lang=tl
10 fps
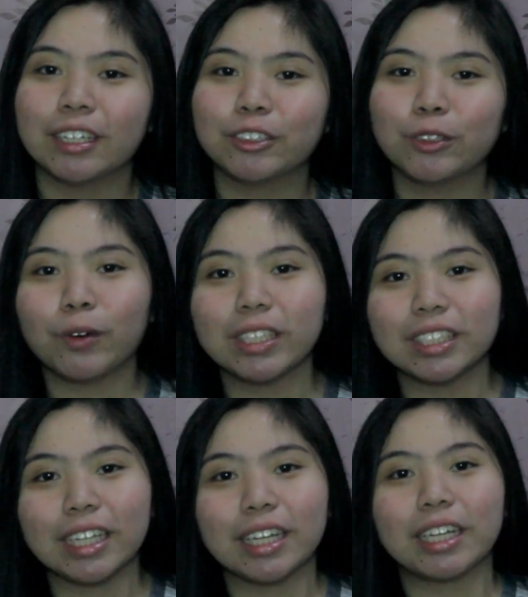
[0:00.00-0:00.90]
gusto ko
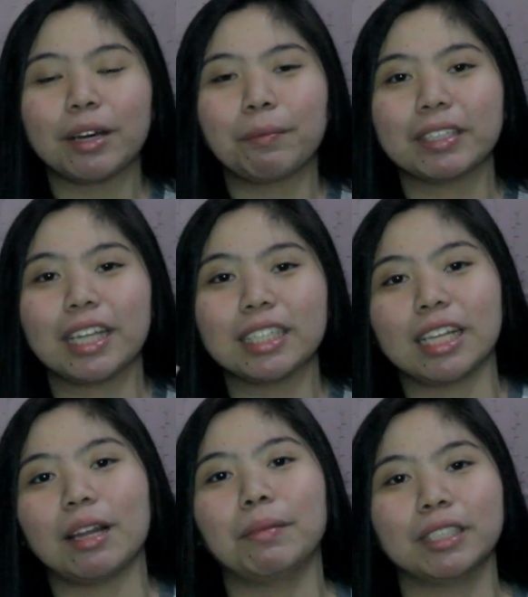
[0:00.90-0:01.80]
kasi kapag
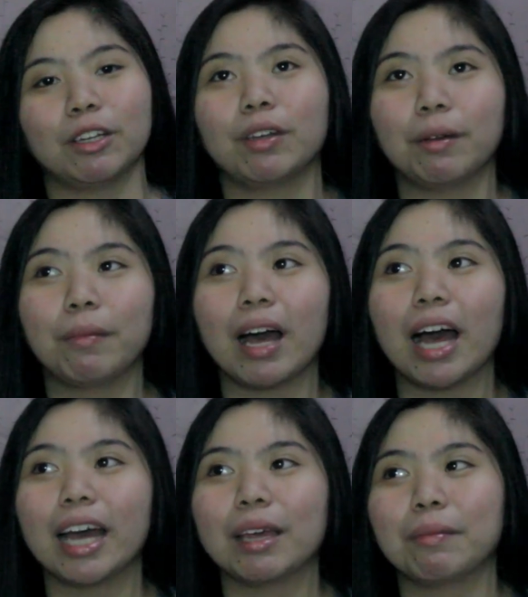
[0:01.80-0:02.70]
nasa labas ako ng
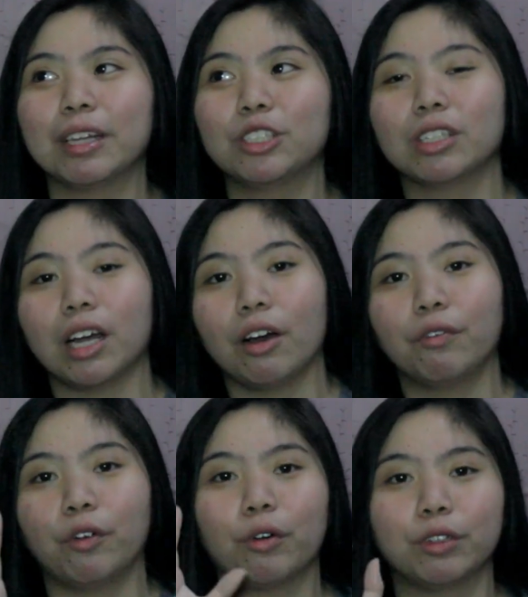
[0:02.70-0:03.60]
bahay, medyo
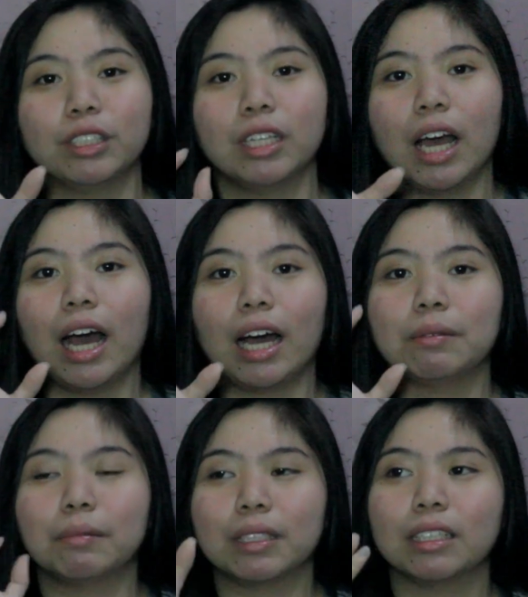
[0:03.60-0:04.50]
nakafocus
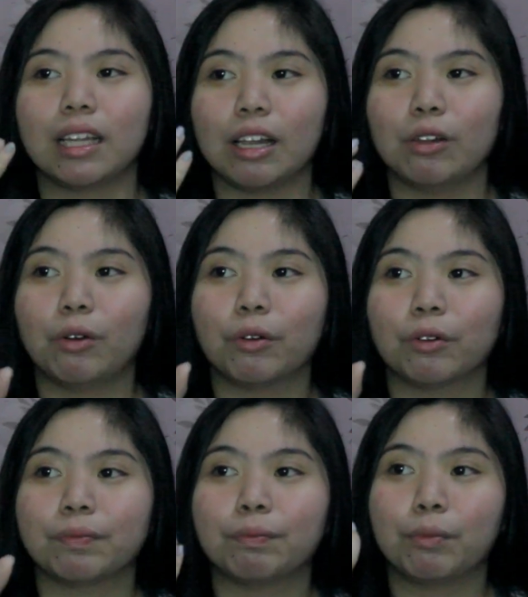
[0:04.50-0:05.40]
at mas
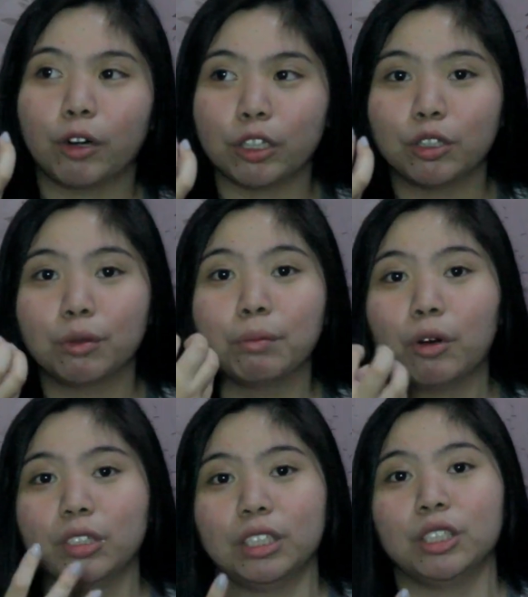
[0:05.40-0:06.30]
lalong broad yung
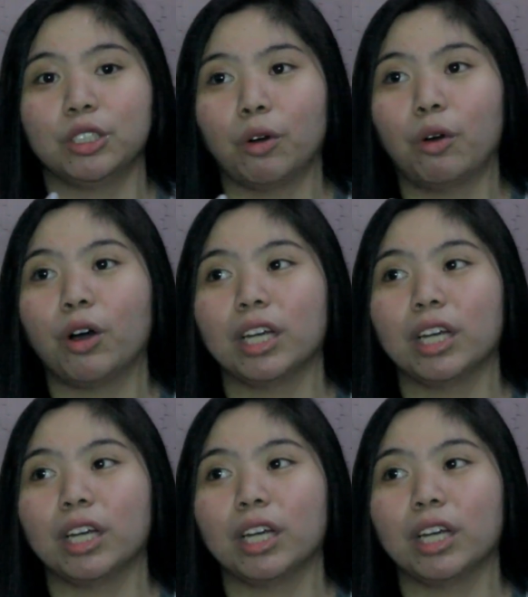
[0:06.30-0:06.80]
boses ko.